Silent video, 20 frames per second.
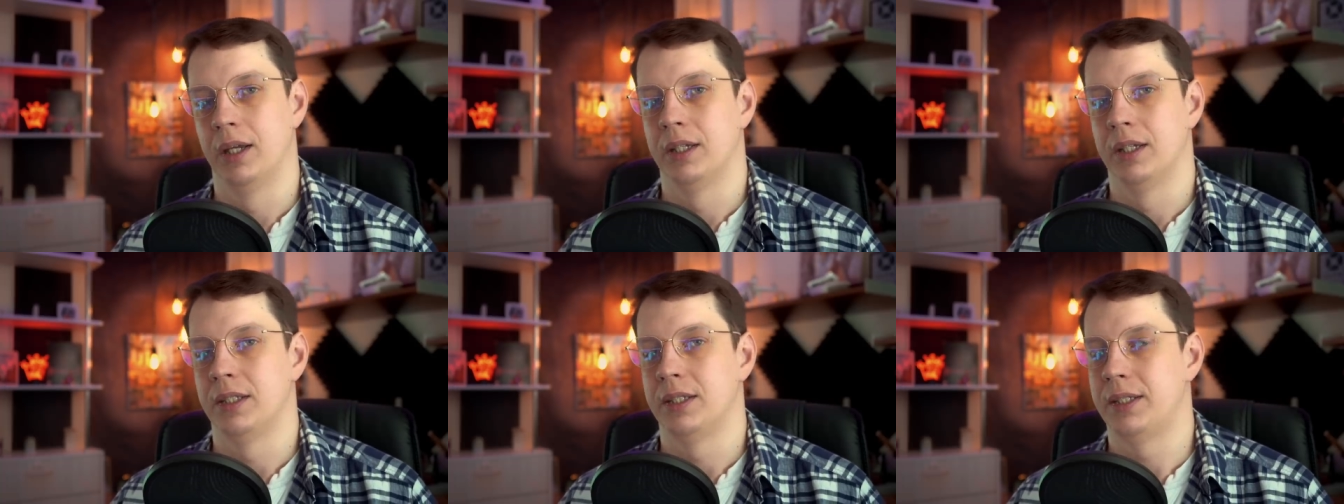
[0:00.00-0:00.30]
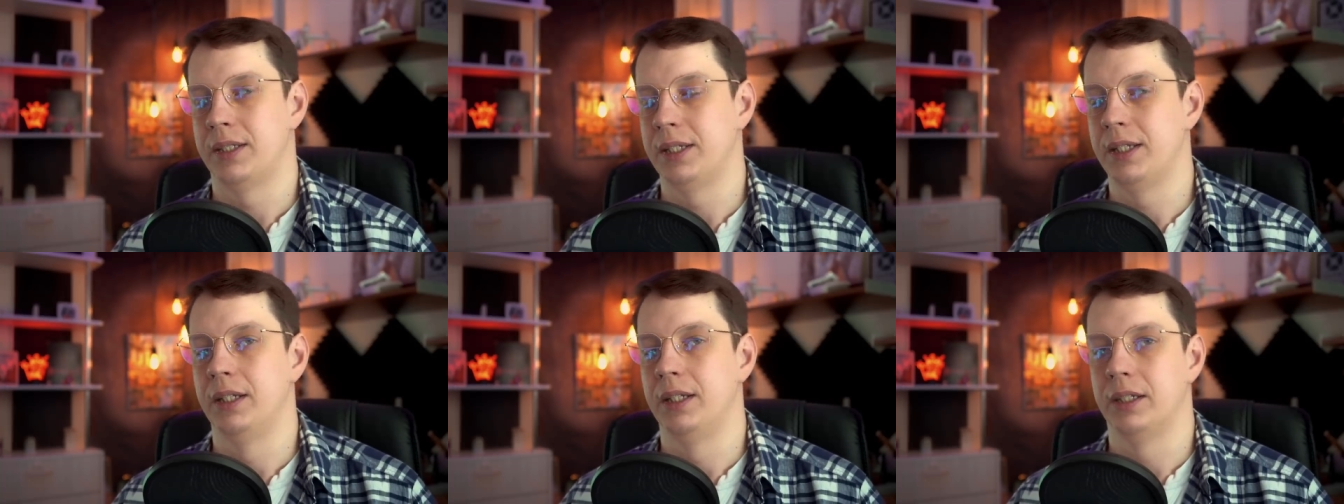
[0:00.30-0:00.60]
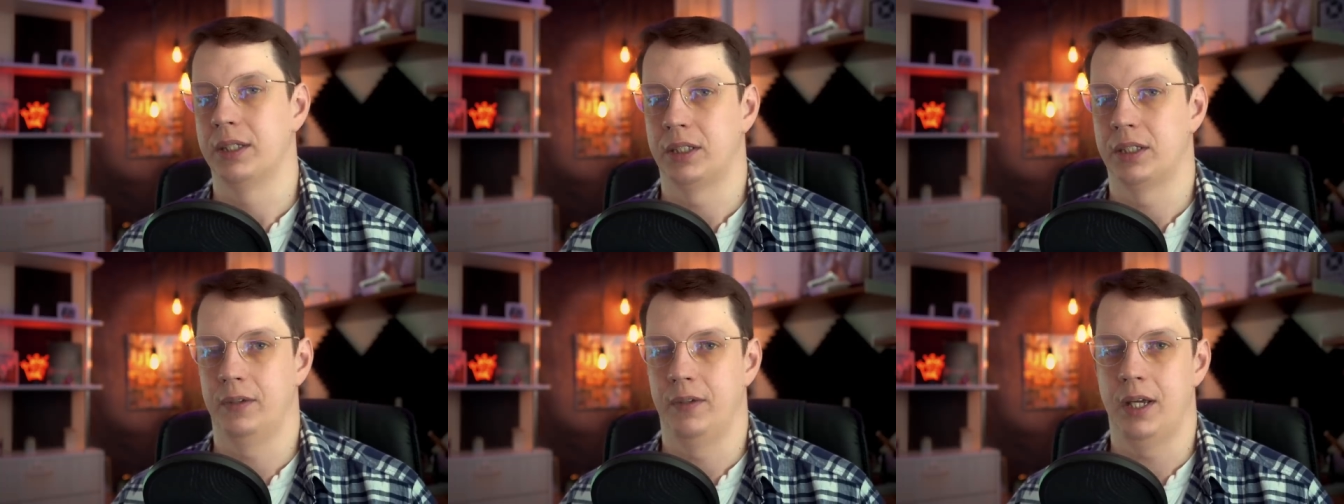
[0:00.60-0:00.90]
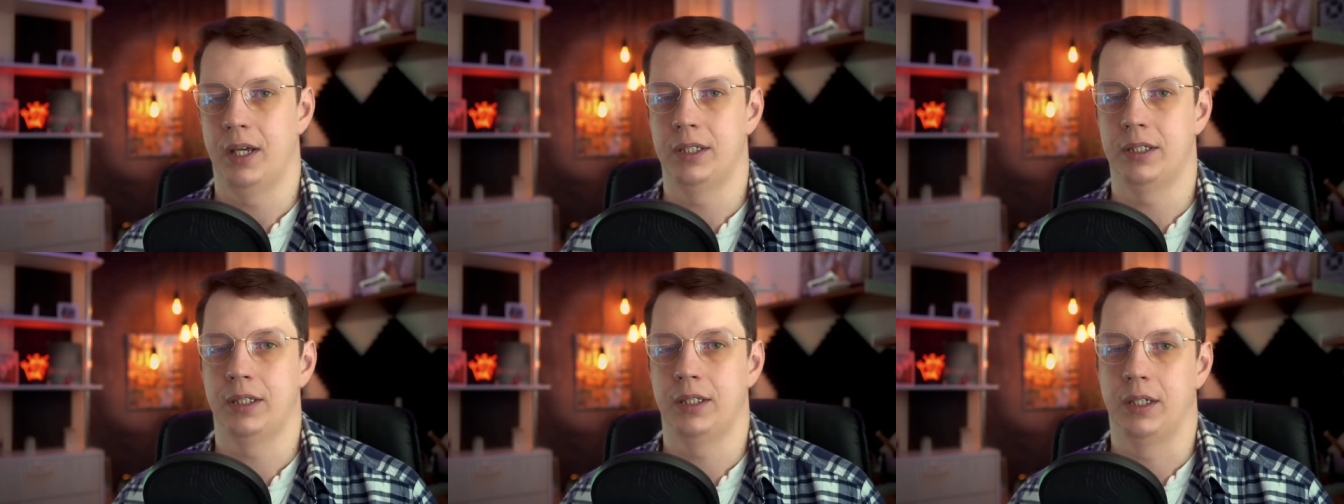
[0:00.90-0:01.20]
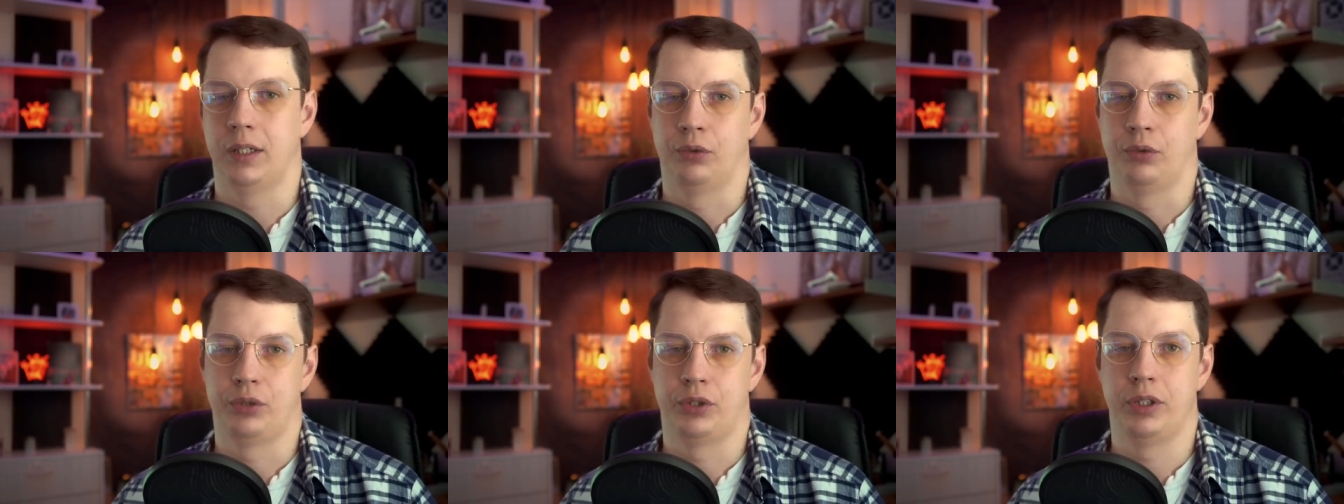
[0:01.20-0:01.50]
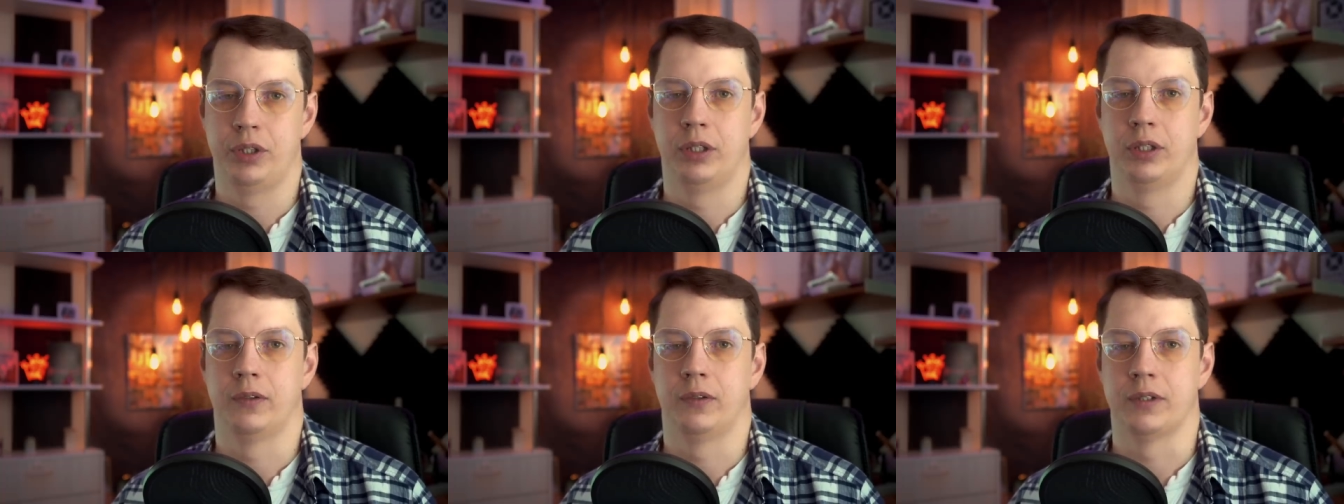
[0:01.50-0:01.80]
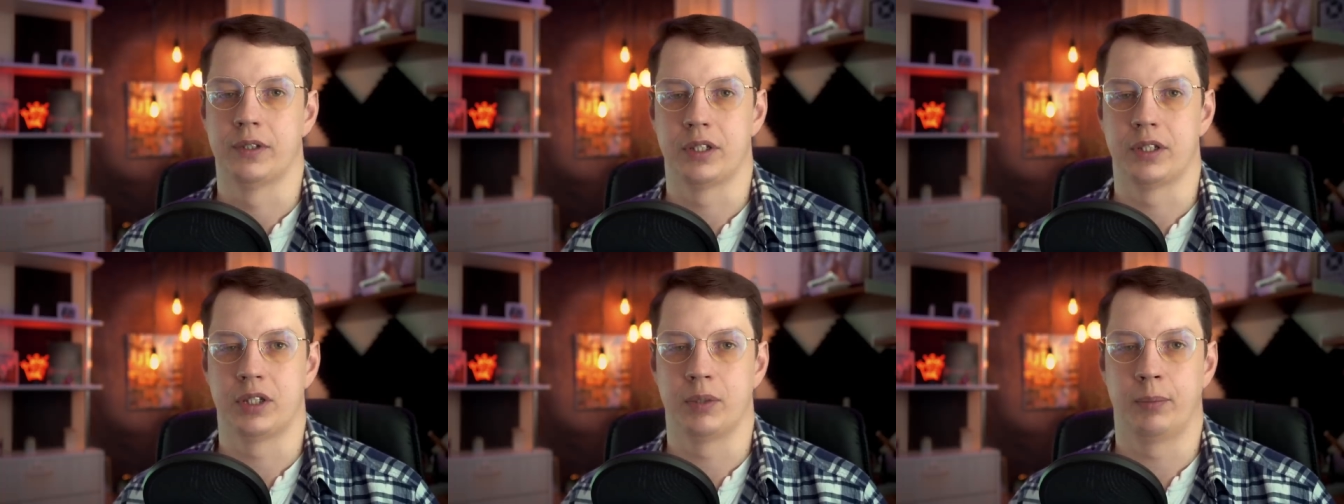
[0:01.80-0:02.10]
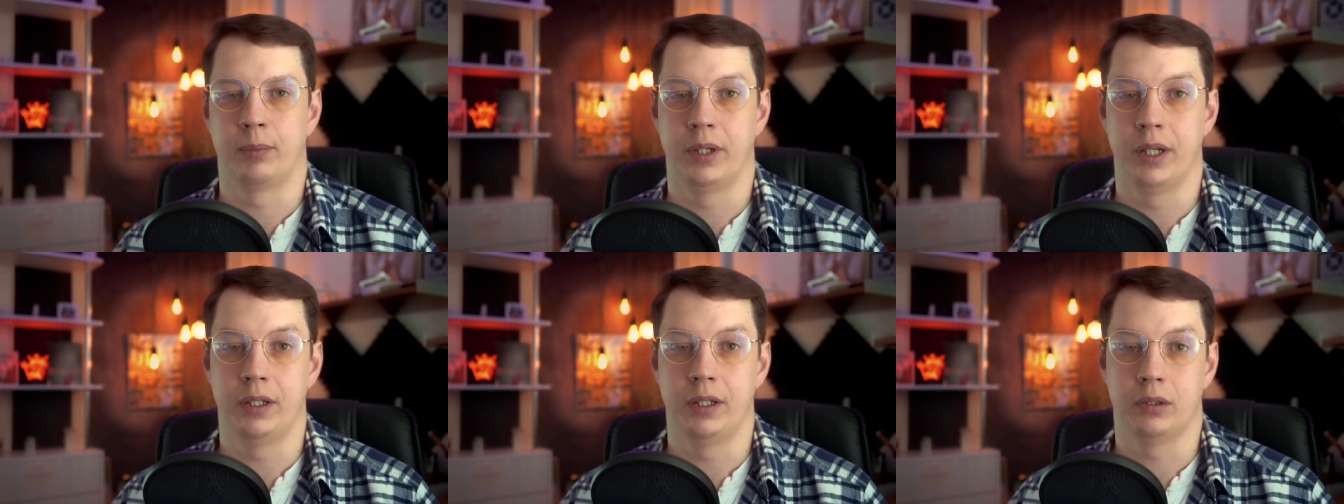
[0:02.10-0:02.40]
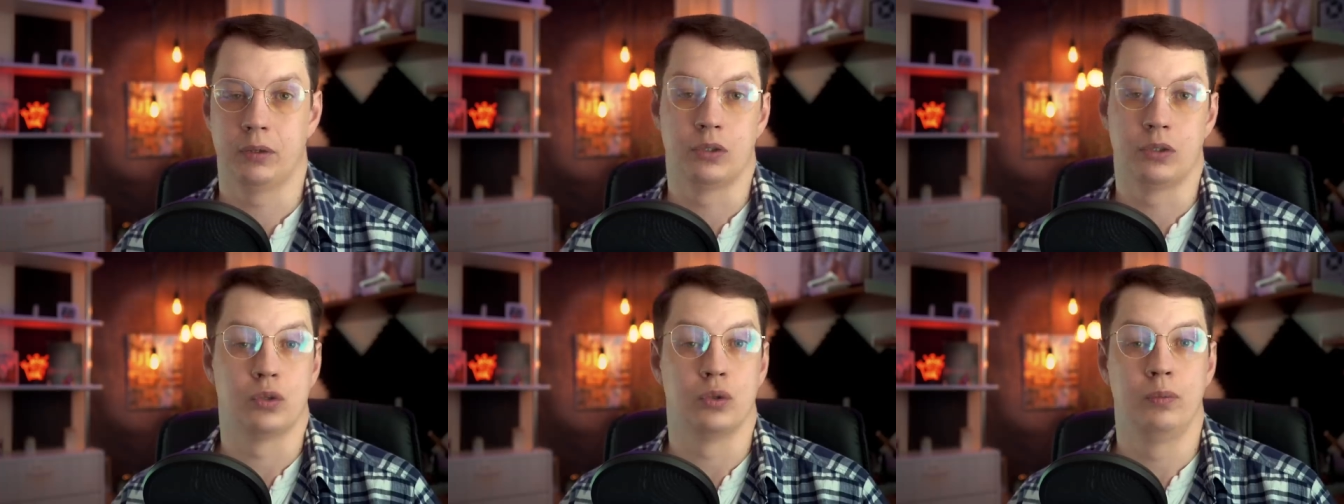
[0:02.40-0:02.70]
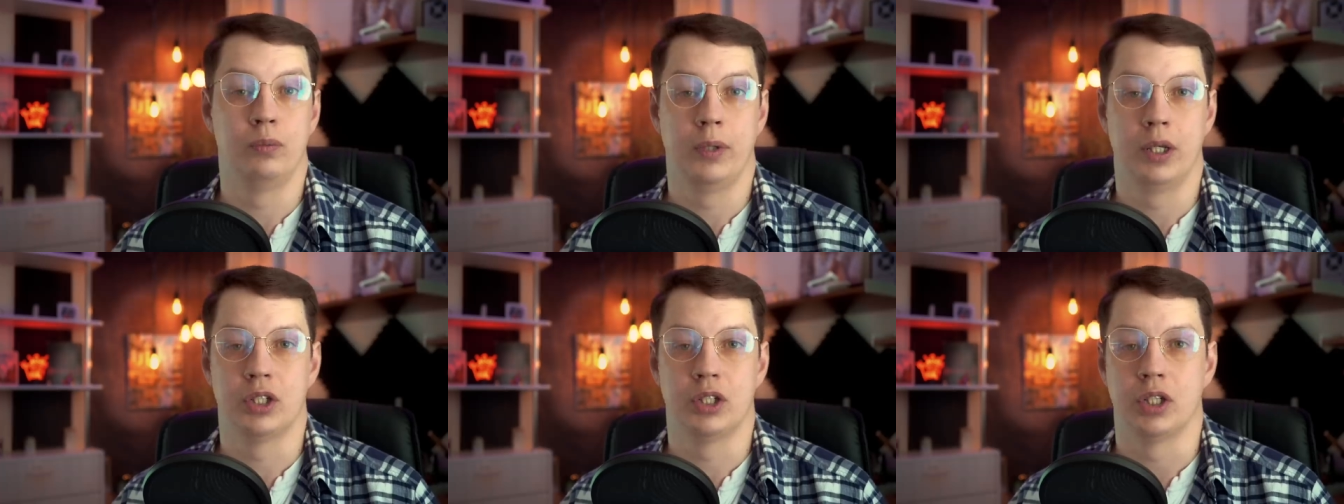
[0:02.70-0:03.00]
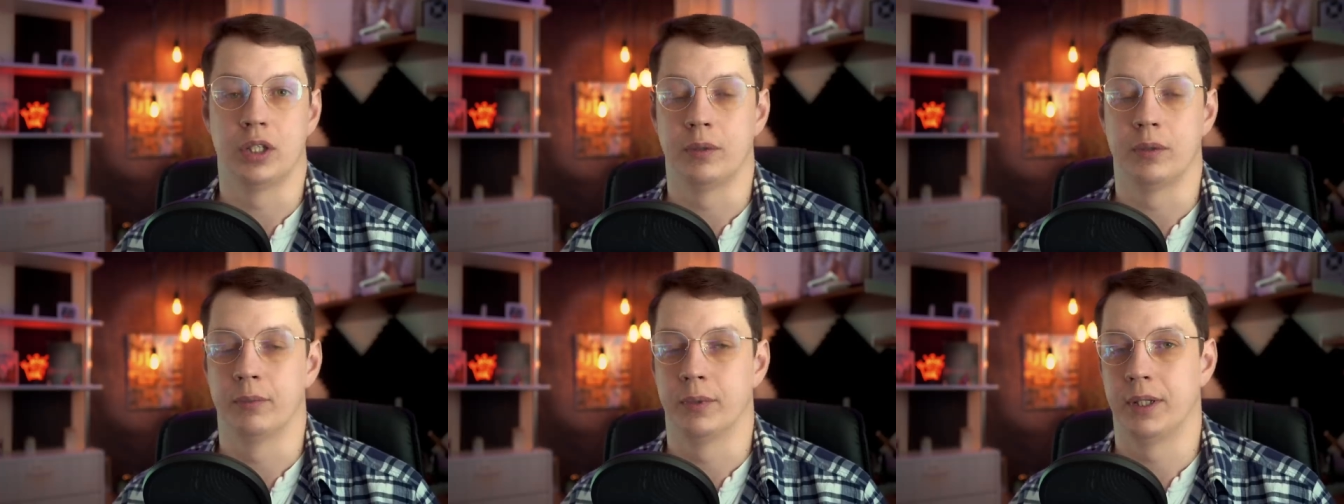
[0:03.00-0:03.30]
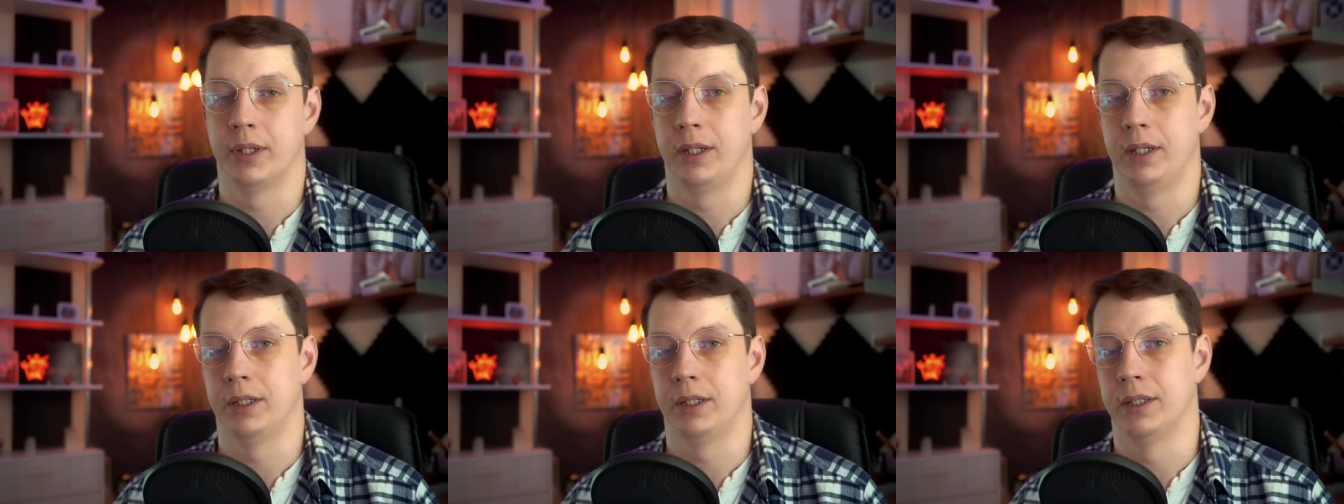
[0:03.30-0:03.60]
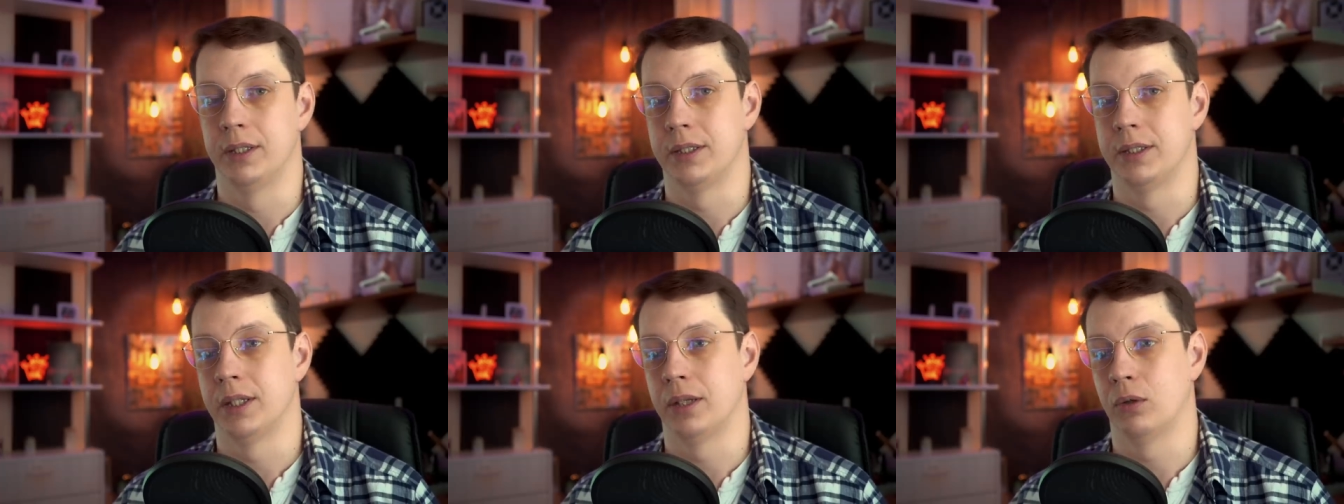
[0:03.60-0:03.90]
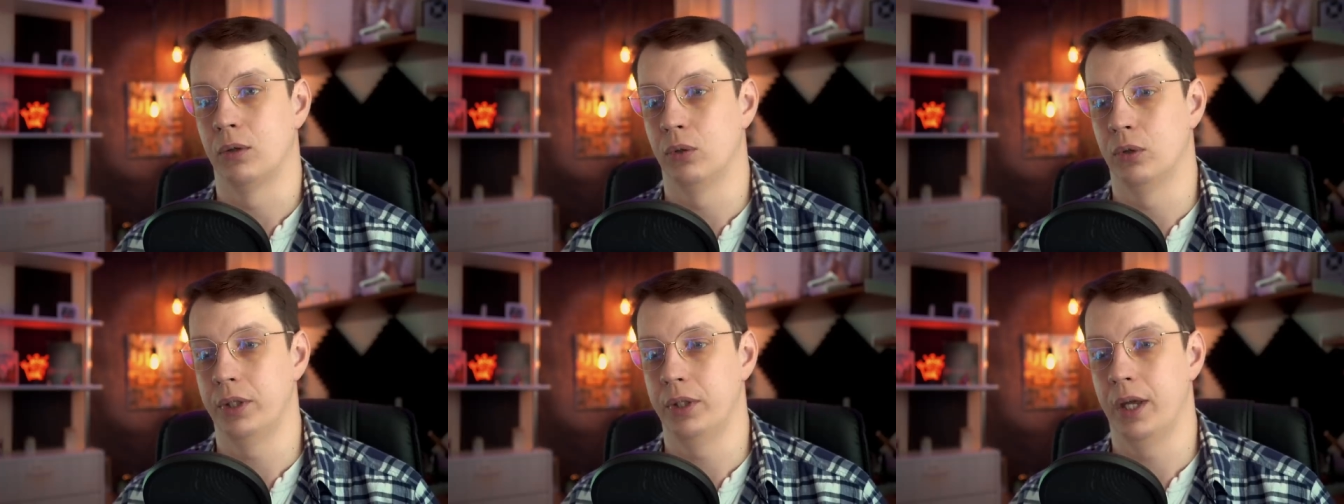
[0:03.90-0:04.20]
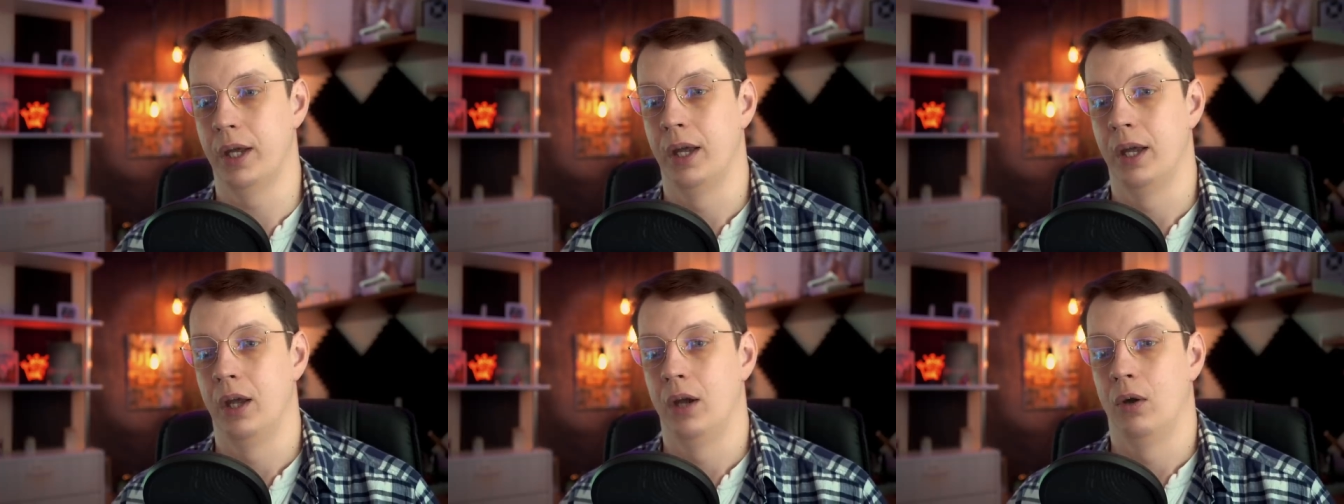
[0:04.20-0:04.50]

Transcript: сильных связей, от сильного зацепления, то есть уменьшить монолитность кода,